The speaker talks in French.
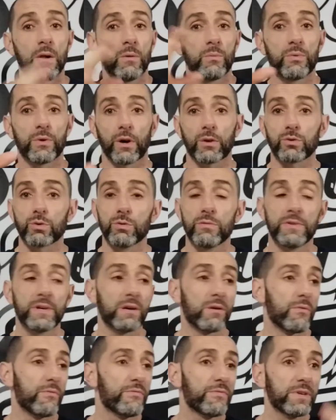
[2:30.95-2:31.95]
On peut retrouver
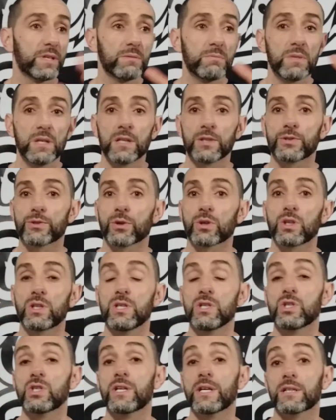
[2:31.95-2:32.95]
le windmill,
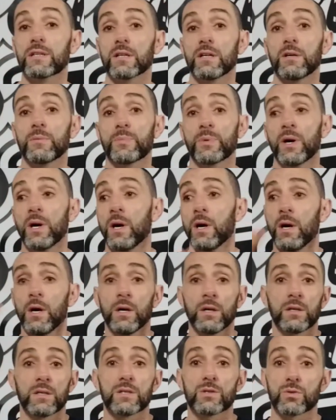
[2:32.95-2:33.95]
Turkish get up,
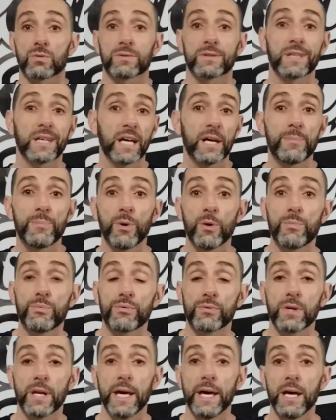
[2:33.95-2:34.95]
qui sont très
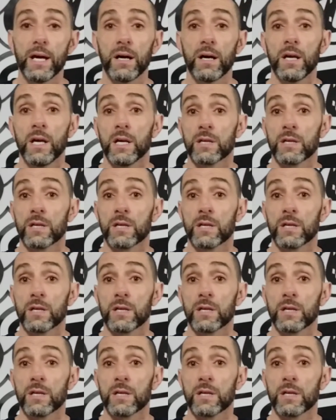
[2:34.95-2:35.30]
populaires.